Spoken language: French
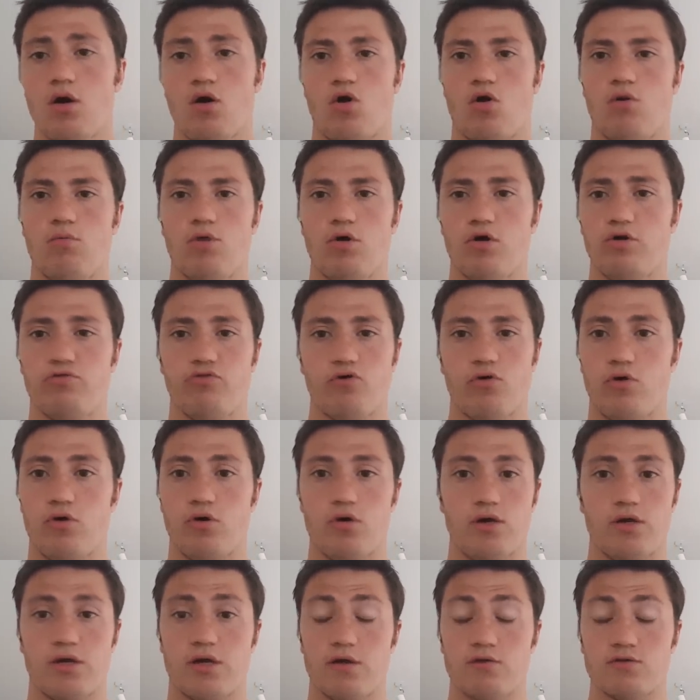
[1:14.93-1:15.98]
en mode
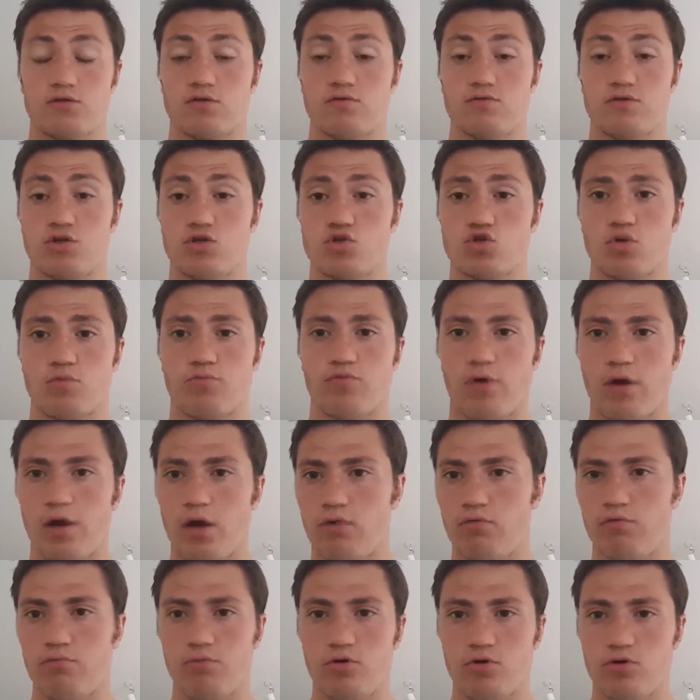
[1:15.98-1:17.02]
les gars est-ce que vous êtes chaud pour
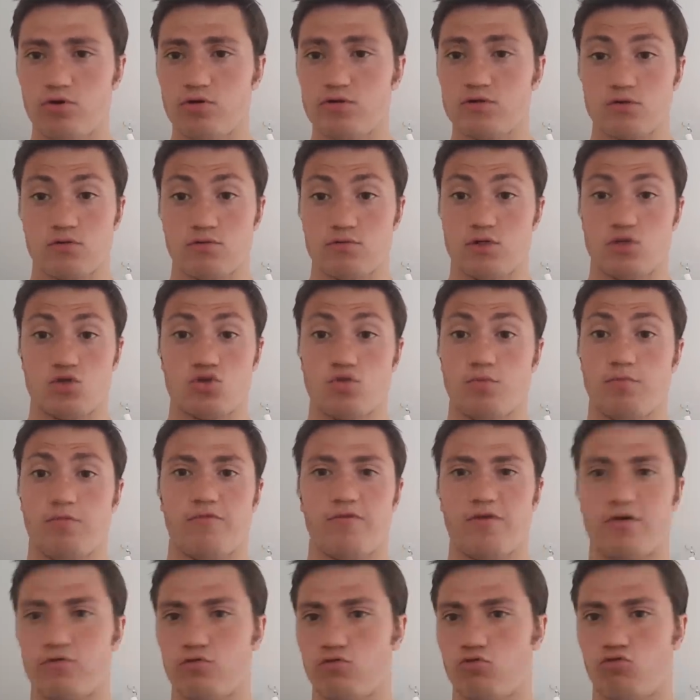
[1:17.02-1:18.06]
aller à Wimbledon, est-ce que vous êtes chaud
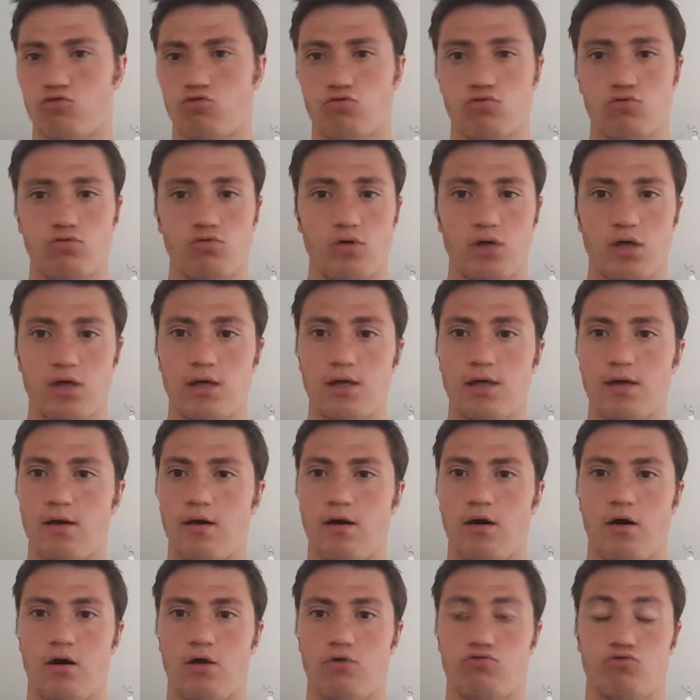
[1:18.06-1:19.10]
pour faire The Q et
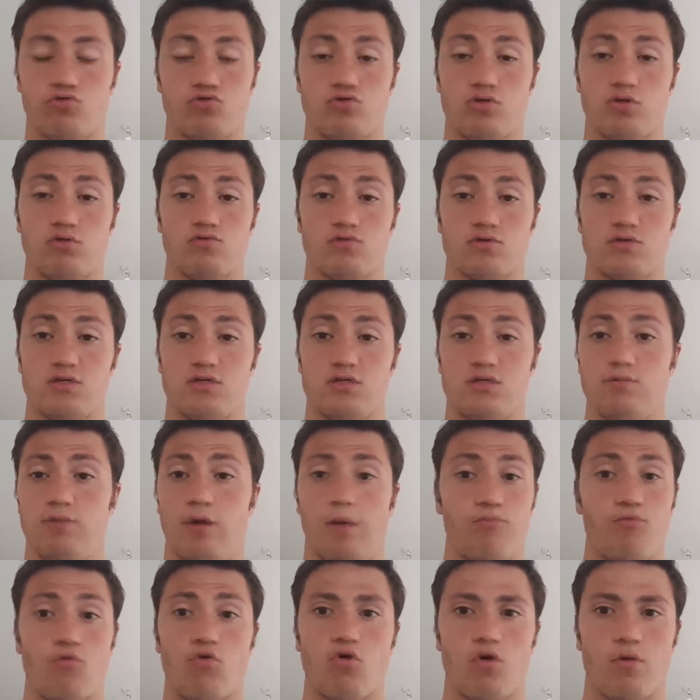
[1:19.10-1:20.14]
tout de suite on s'est dit
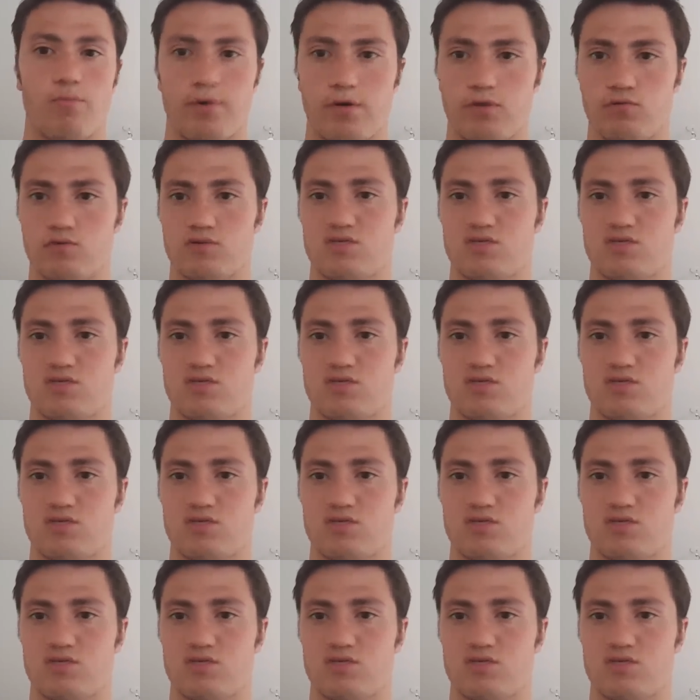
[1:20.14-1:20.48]
bah pourquoi pas.